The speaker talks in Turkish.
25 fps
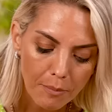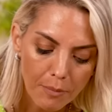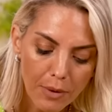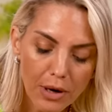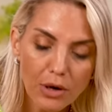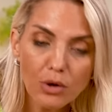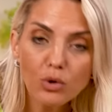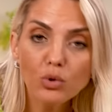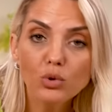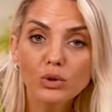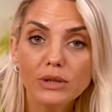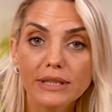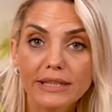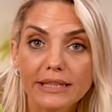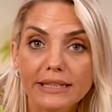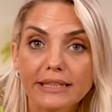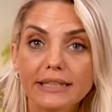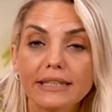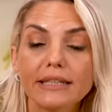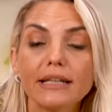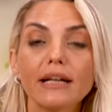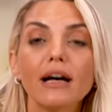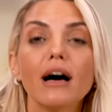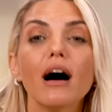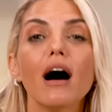
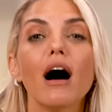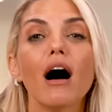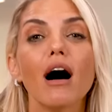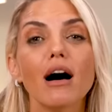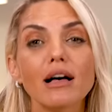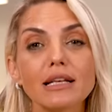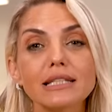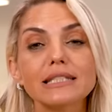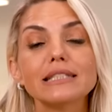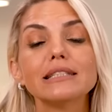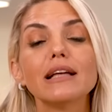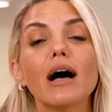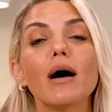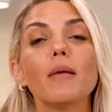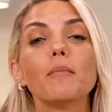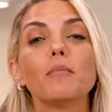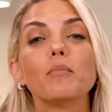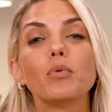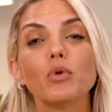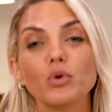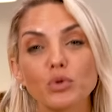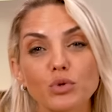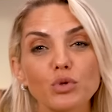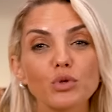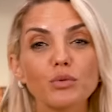Marulların asla
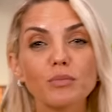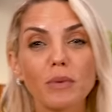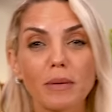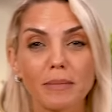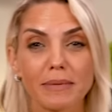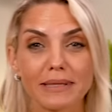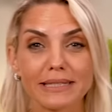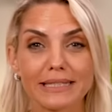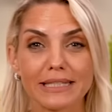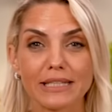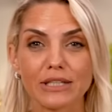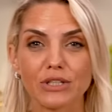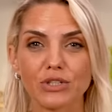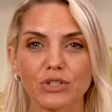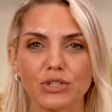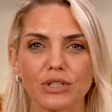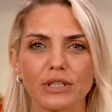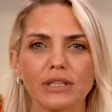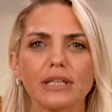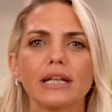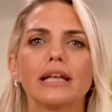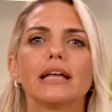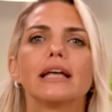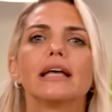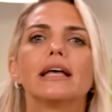bozulmaması
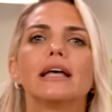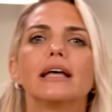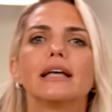için